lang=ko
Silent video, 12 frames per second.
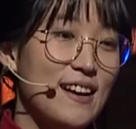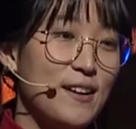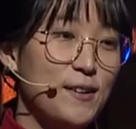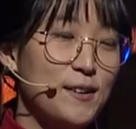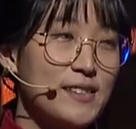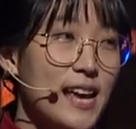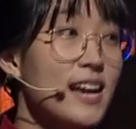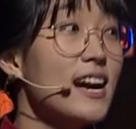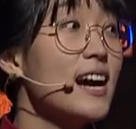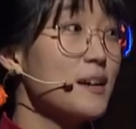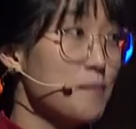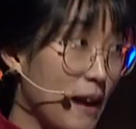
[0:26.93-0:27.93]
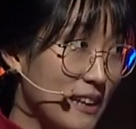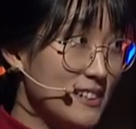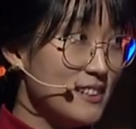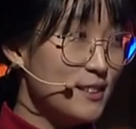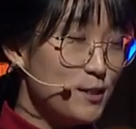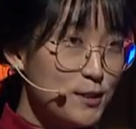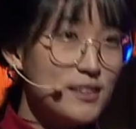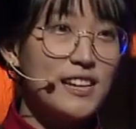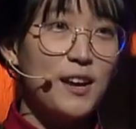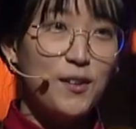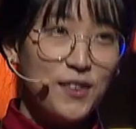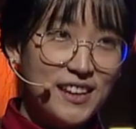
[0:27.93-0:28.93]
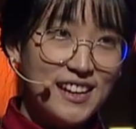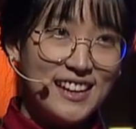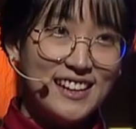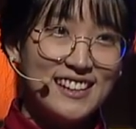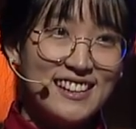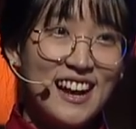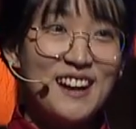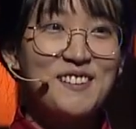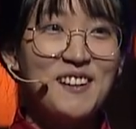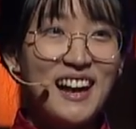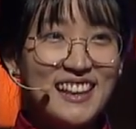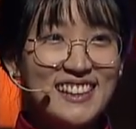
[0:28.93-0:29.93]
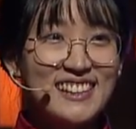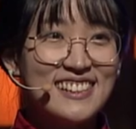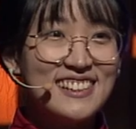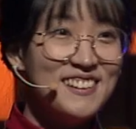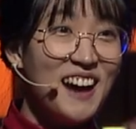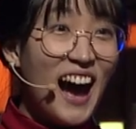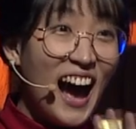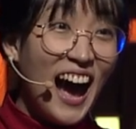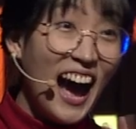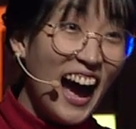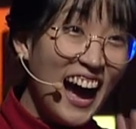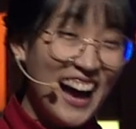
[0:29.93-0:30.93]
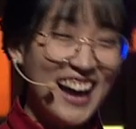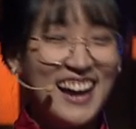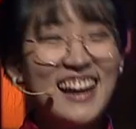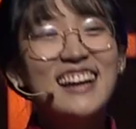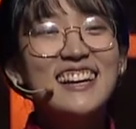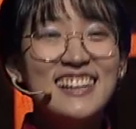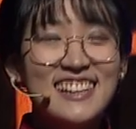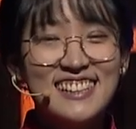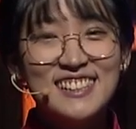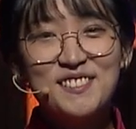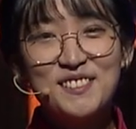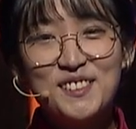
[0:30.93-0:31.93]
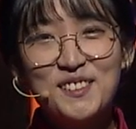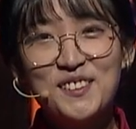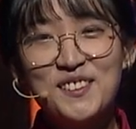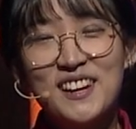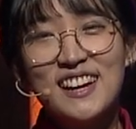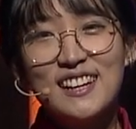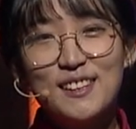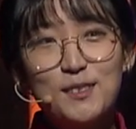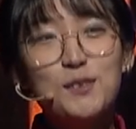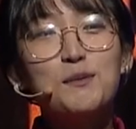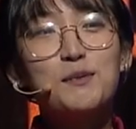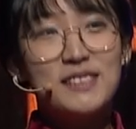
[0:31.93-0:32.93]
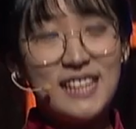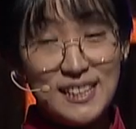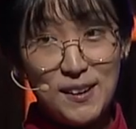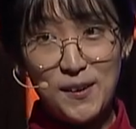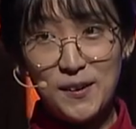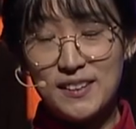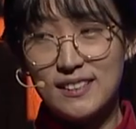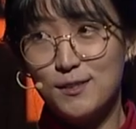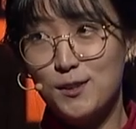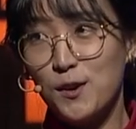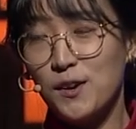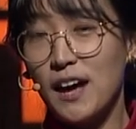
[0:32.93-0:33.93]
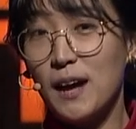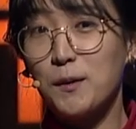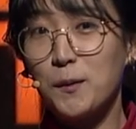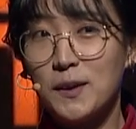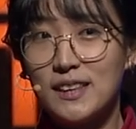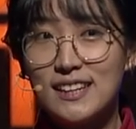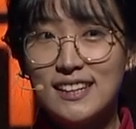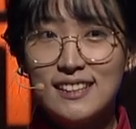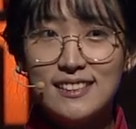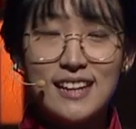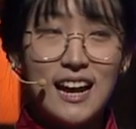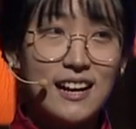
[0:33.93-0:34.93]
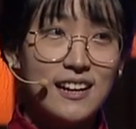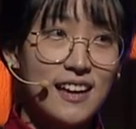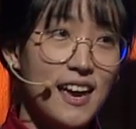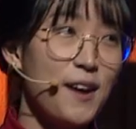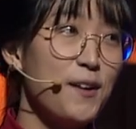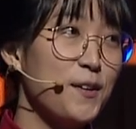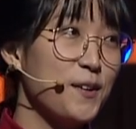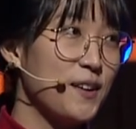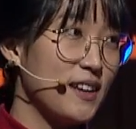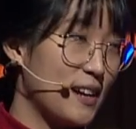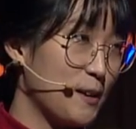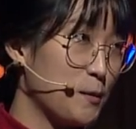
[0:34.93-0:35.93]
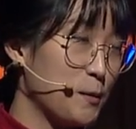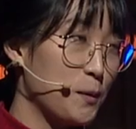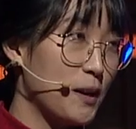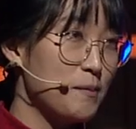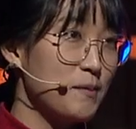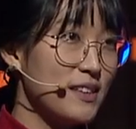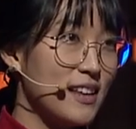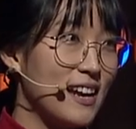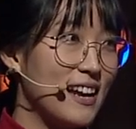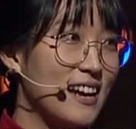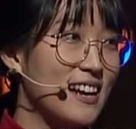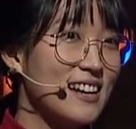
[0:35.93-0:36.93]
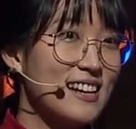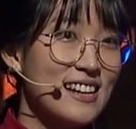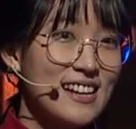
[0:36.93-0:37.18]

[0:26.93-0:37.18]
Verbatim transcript: 어, 생각 많은 둘째 언니라고 하는 이름으로 유튜브 채널을 운영하고 있는 장혜영이라고 합니다.